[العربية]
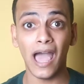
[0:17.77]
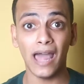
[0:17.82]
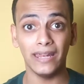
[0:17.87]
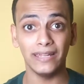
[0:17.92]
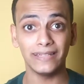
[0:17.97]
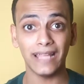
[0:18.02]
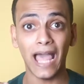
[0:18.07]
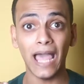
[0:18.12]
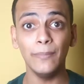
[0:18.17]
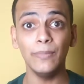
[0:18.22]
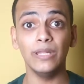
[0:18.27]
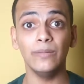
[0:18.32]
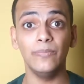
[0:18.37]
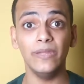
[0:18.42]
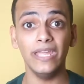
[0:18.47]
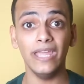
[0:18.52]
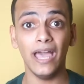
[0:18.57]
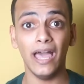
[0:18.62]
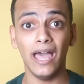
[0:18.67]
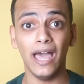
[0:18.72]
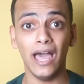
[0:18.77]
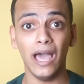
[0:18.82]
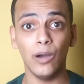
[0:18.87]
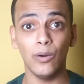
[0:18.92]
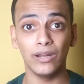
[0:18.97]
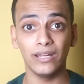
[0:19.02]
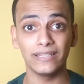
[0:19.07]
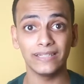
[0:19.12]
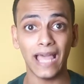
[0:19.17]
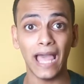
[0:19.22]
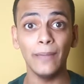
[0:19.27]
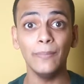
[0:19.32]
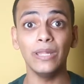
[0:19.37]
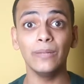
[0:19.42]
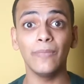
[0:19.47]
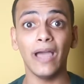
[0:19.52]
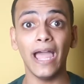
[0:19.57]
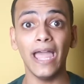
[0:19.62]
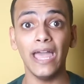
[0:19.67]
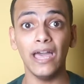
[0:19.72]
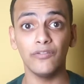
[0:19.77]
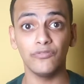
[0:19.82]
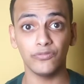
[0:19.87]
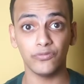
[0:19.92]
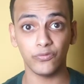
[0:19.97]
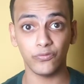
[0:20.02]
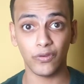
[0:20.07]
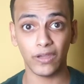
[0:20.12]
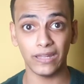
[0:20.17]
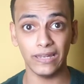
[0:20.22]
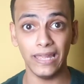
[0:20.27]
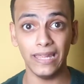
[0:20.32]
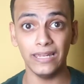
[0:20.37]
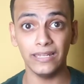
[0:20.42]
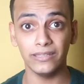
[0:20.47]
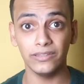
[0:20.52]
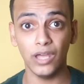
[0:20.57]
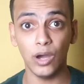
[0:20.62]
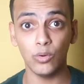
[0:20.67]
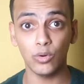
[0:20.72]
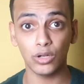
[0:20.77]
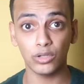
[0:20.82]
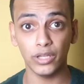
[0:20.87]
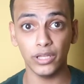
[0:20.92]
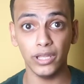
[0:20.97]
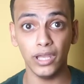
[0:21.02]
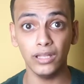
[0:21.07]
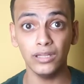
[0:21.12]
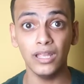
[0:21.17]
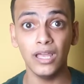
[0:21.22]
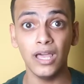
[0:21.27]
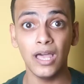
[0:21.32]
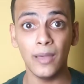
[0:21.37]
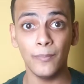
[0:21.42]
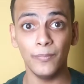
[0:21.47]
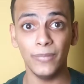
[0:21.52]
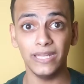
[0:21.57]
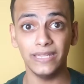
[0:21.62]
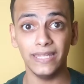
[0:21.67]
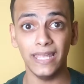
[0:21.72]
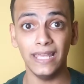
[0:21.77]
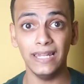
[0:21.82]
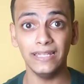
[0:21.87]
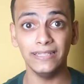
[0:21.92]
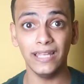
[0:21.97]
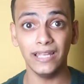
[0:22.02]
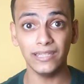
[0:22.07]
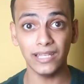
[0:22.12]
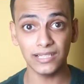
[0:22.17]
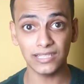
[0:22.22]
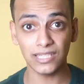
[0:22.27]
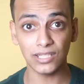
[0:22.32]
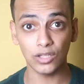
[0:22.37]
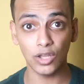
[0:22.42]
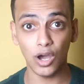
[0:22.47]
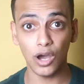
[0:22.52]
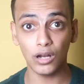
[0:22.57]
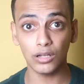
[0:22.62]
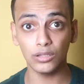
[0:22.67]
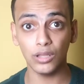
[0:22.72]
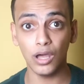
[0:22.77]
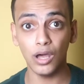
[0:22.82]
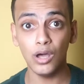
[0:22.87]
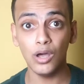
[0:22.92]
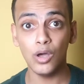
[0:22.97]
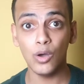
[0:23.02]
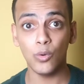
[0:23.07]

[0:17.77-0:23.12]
هنتعامل بيها أو هنتعامل معاها في خلال الدورة ديت بالتالي ده درس النهاردة